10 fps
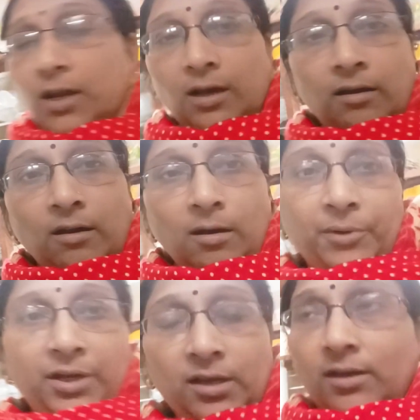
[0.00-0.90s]
आ,
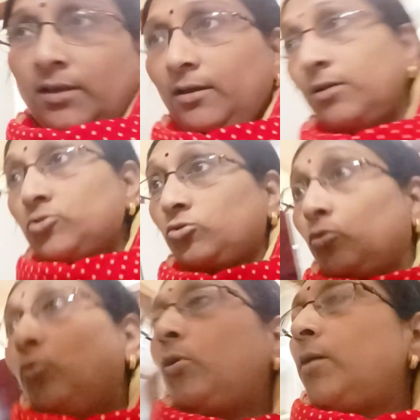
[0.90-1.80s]
मैं जाऊंगी अभी पूजा
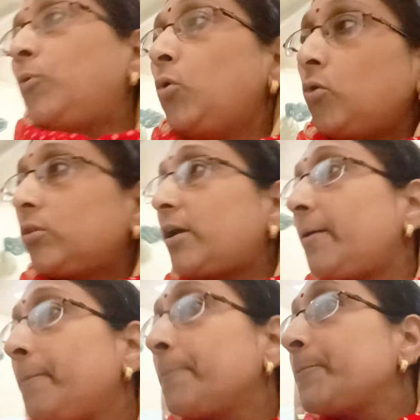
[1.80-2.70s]
करूंगी जो अपना
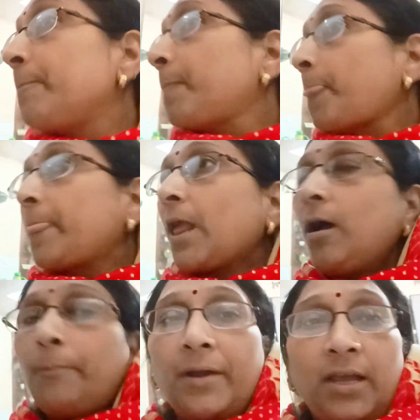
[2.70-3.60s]
पाठ है अपना हनुमान
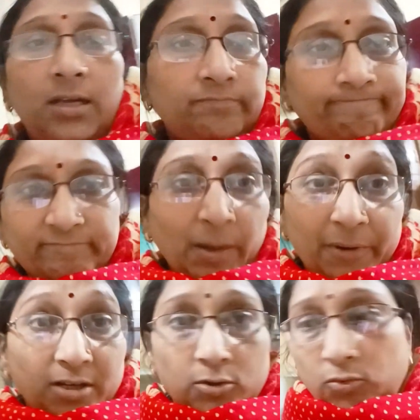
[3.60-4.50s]
चालीसा का वो
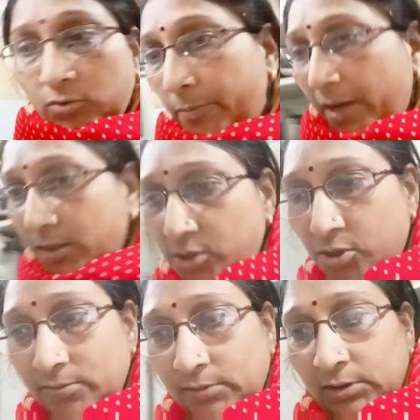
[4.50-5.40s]
करूंगी जो भी
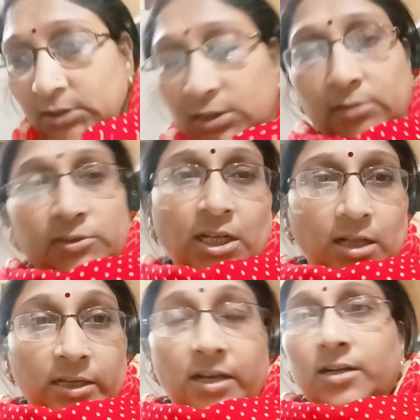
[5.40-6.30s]
मतलब मेरा पाठ
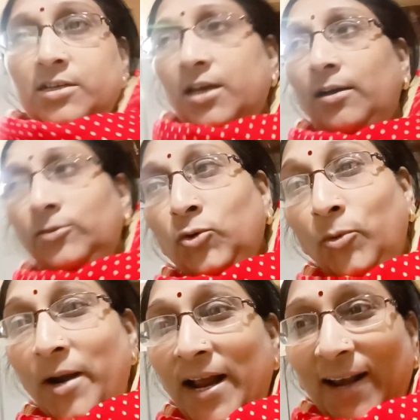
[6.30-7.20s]
पूजा वो करके
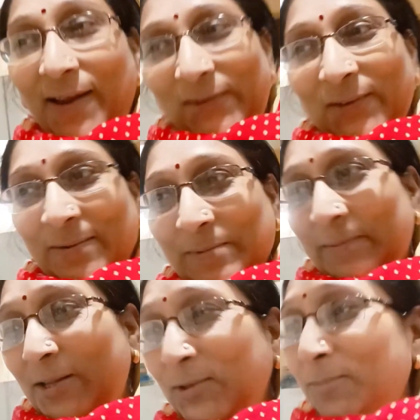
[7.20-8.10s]
और धूप
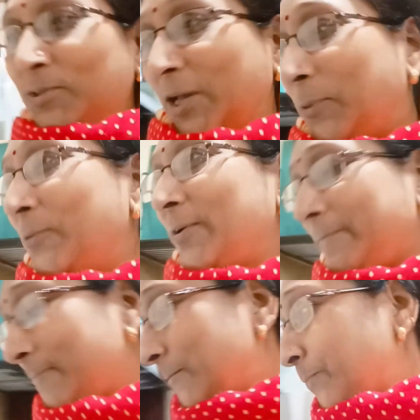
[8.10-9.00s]
अभी है ना आ
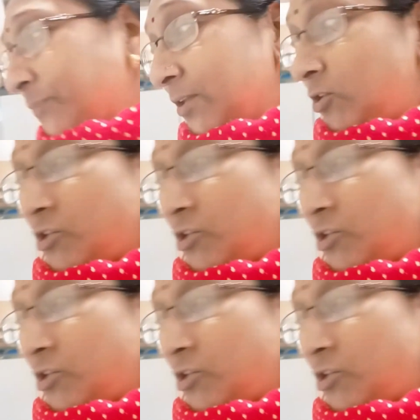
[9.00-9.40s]
चुकी है तो